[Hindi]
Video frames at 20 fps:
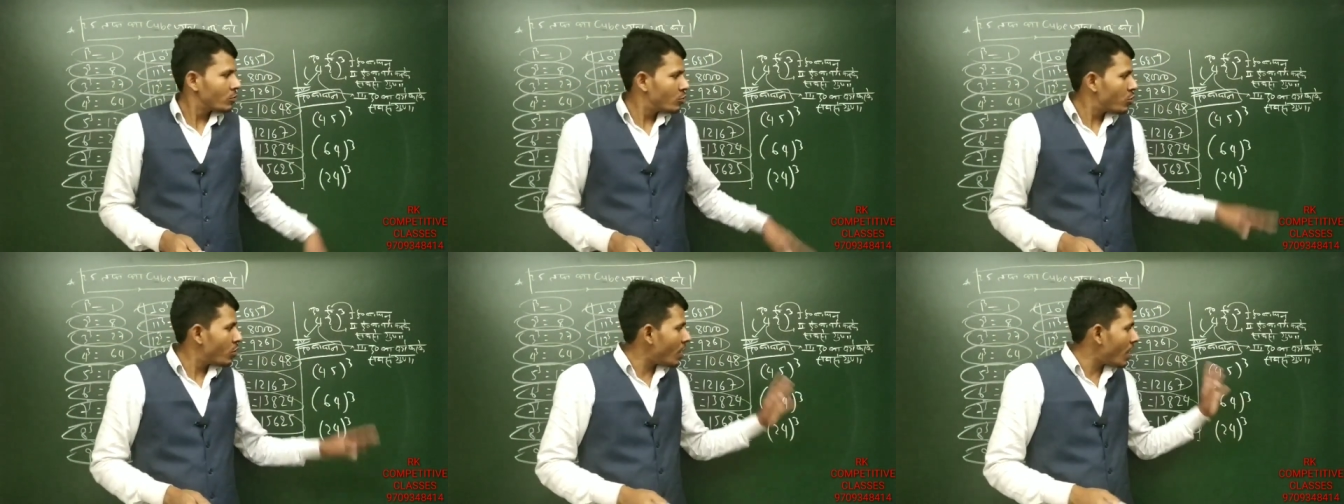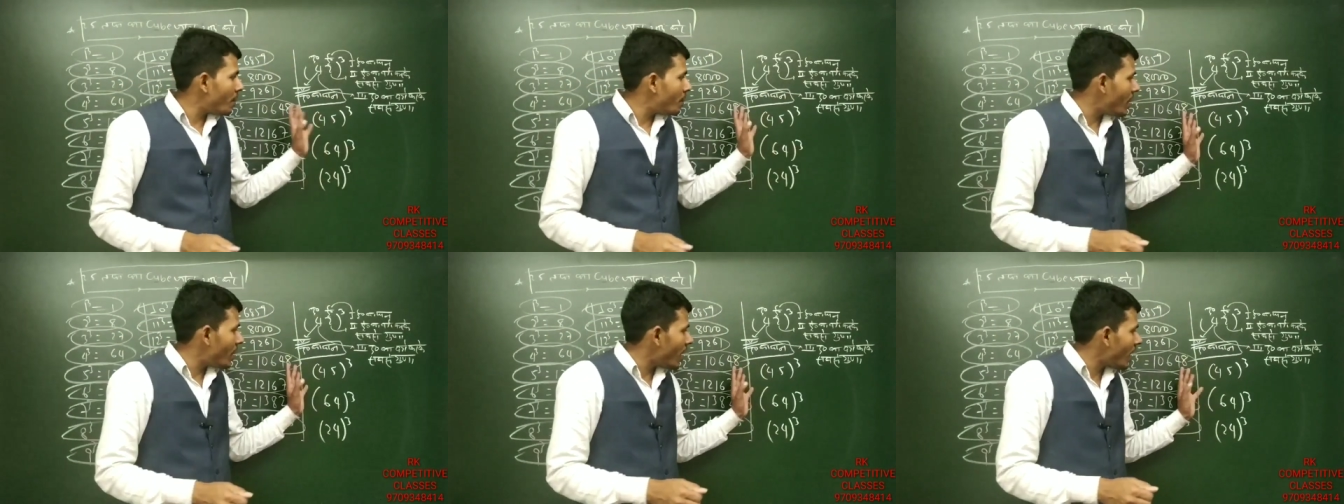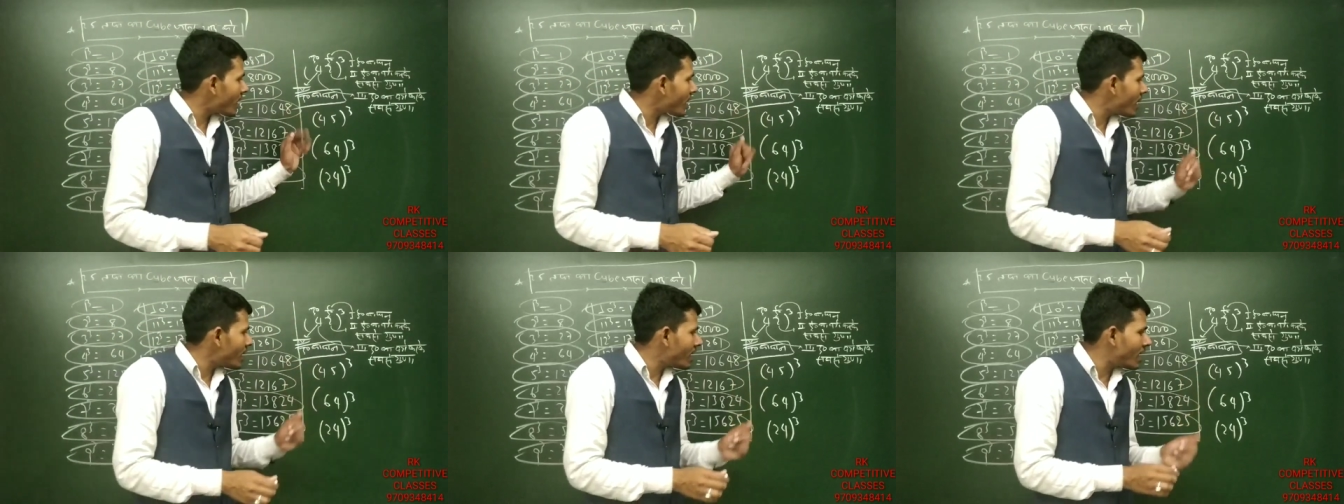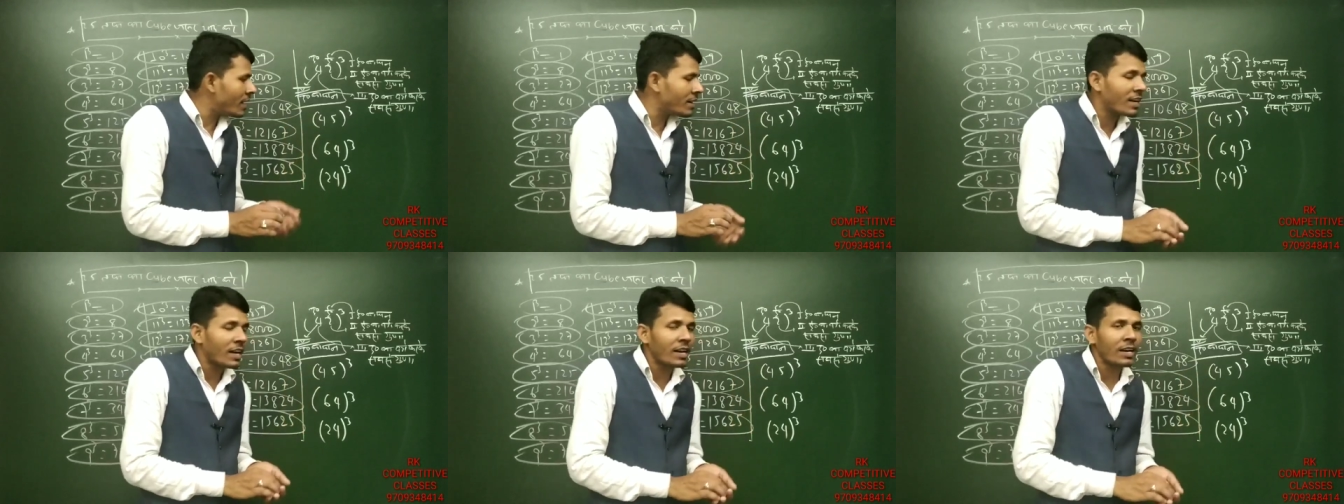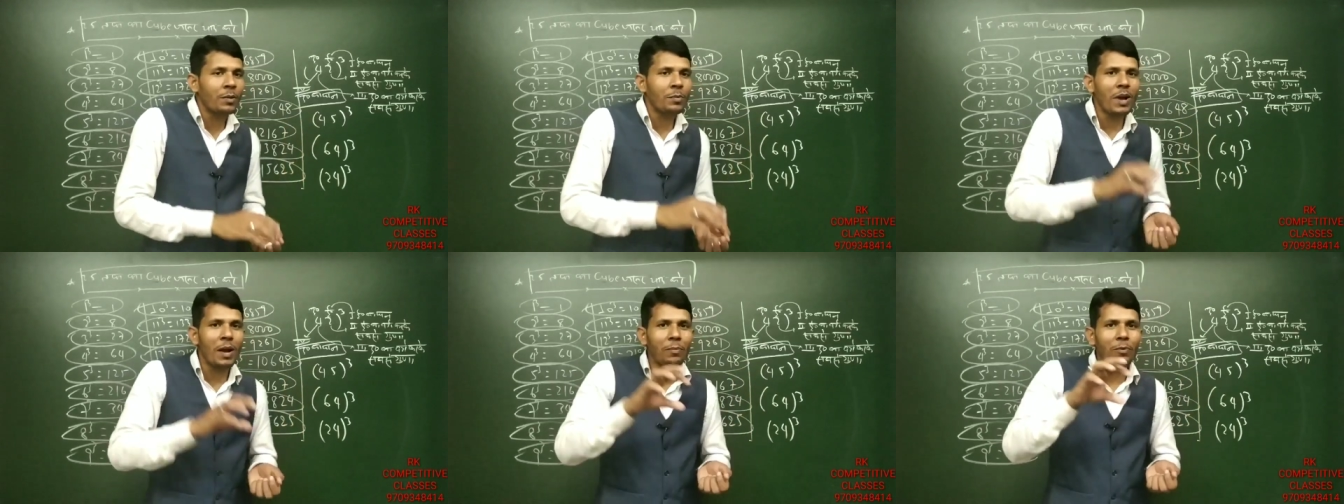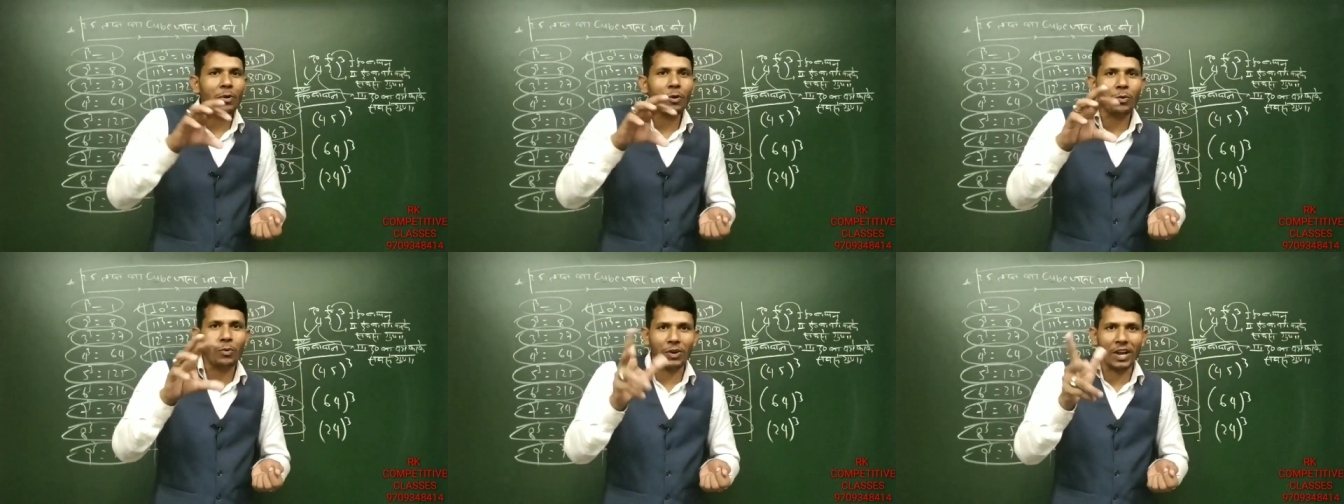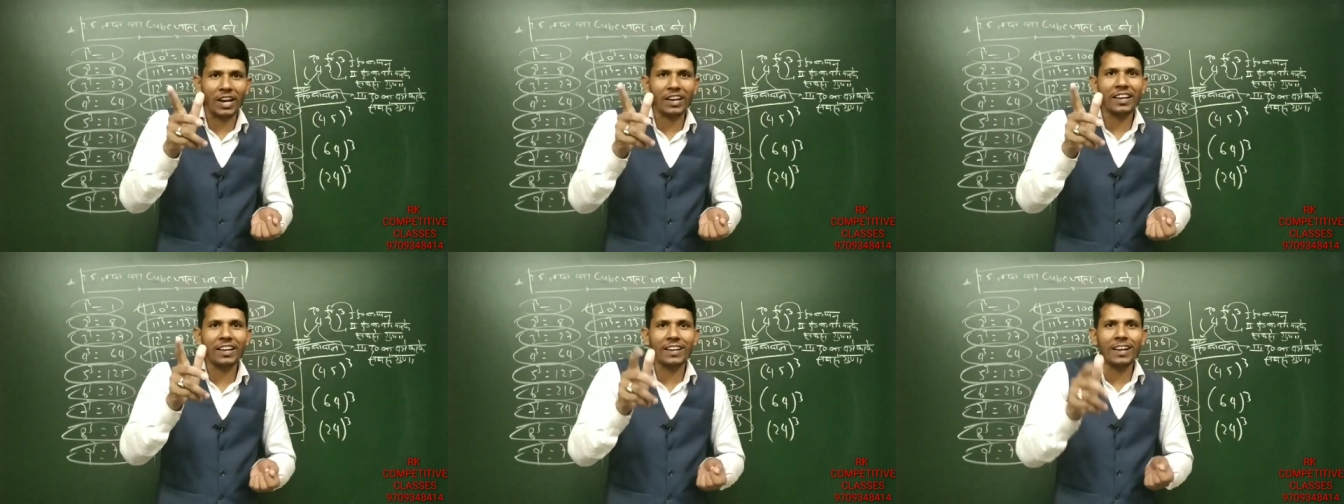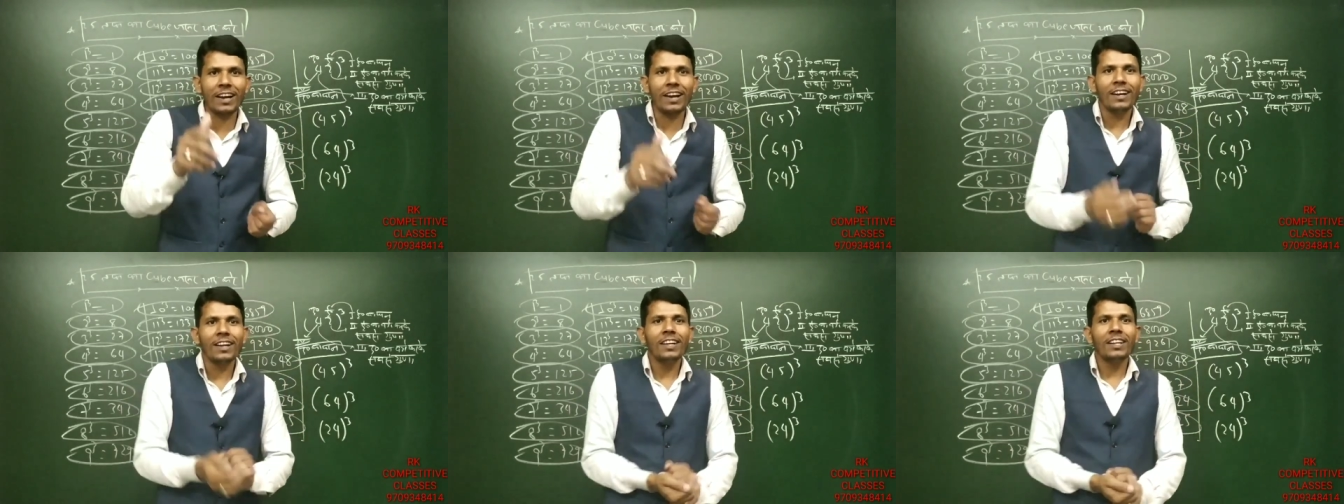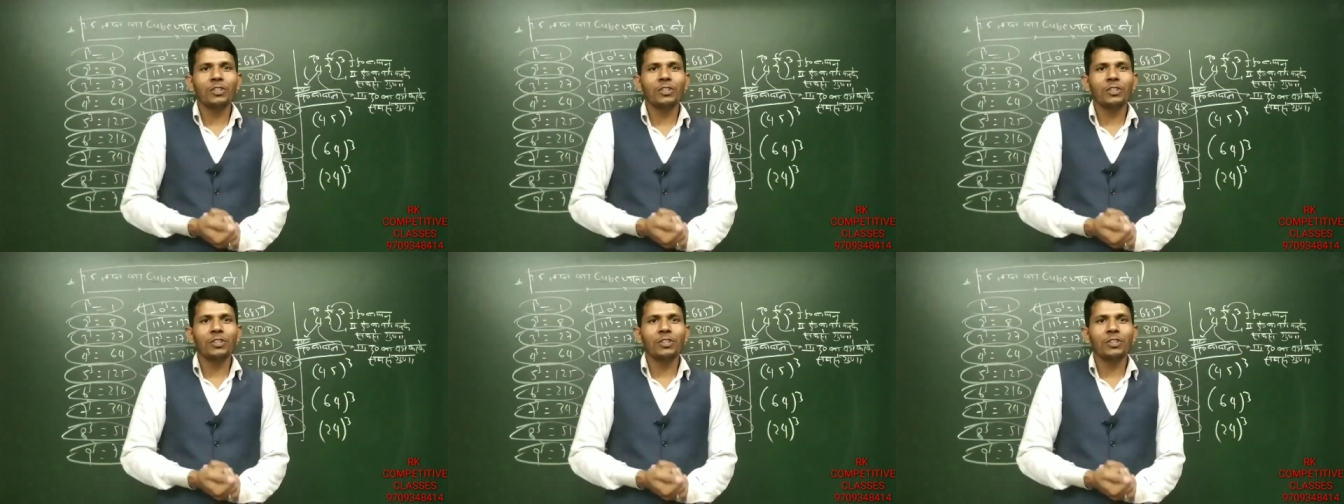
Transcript: थोड़ा बड़ा का घन करने में आपको गुना करना